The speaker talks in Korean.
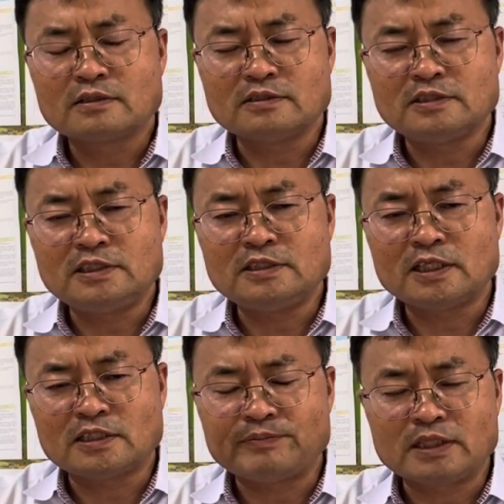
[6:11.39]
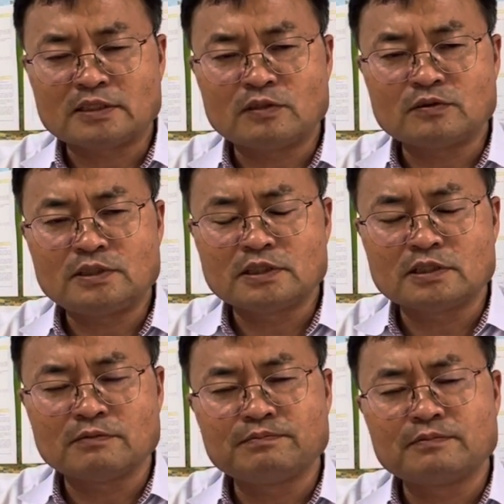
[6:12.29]
그 인사 담당자하고
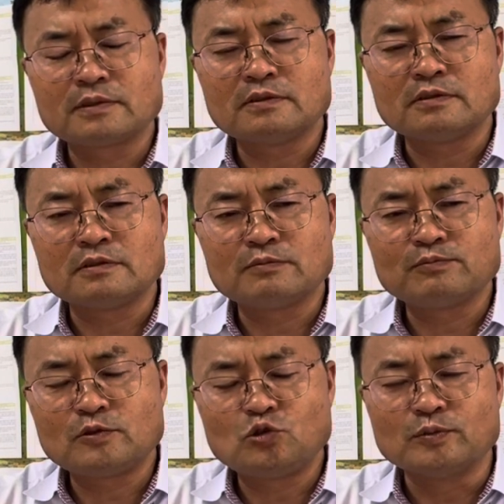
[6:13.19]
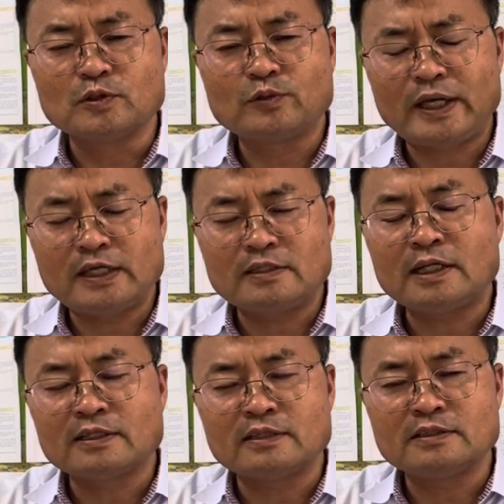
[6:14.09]
직접 그 줌으로 회의를
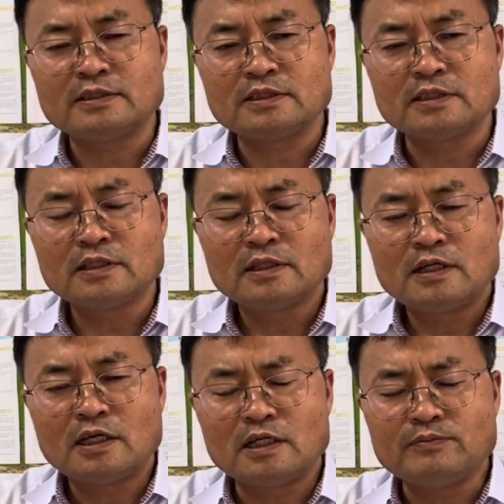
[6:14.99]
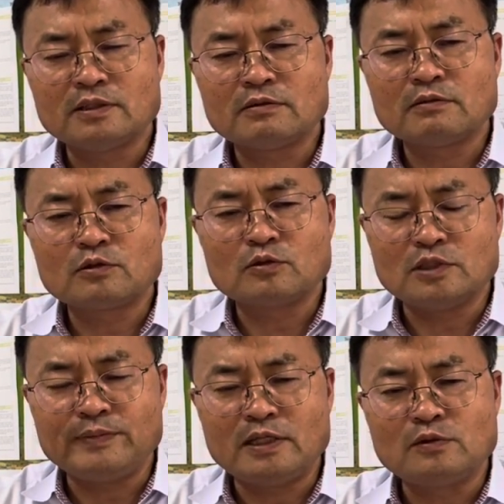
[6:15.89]
한다든지 아니면 또
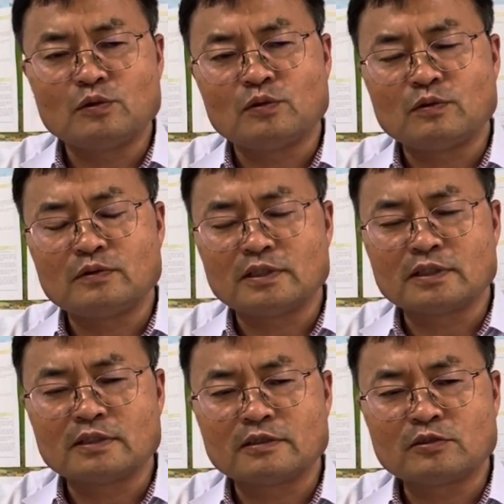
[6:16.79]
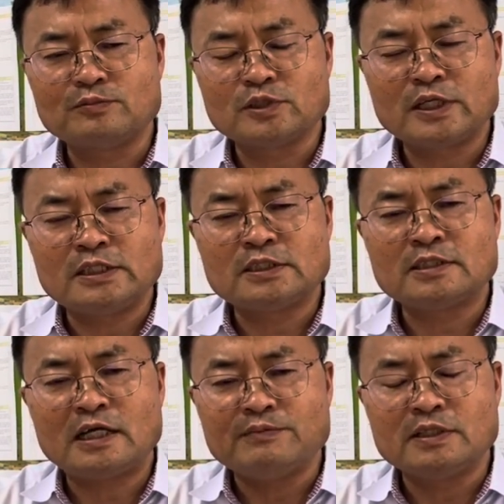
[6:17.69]
이메일로 이렇게
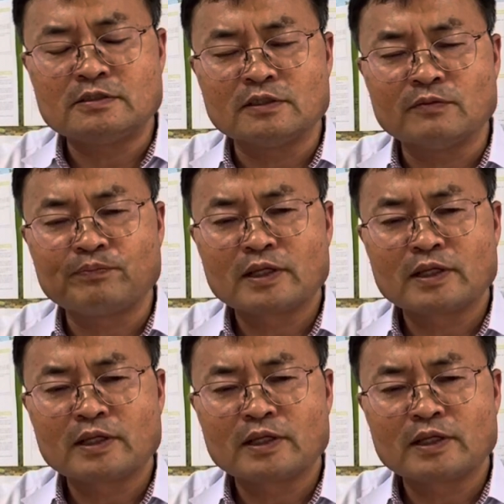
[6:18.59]
커뮤니케이션을 하면서